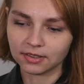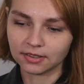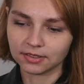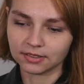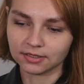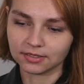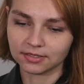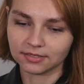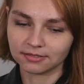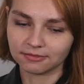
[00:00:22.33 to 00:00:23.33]
А,
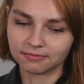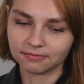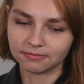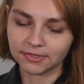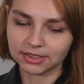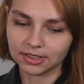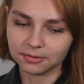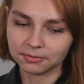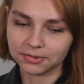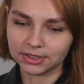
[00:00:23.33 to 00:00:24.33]
на
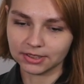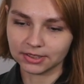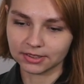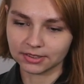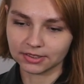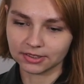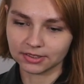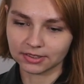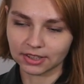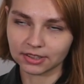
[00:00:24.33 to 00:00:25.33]
самом деле,
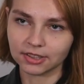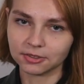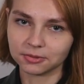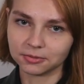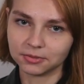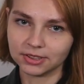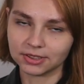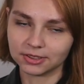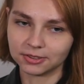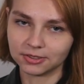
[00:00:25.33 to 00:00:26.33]
когда я
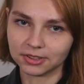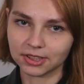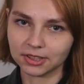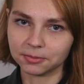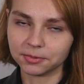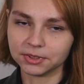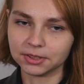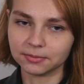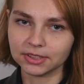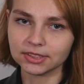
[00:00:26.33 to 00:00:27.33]
увидела результаты по
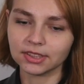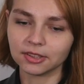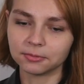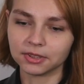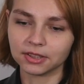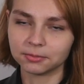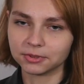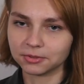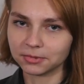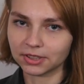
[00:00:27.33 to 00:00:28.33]
математике, я была
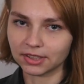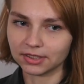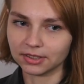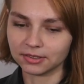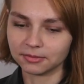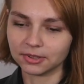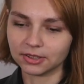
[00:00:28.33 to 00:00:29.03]
безумно рада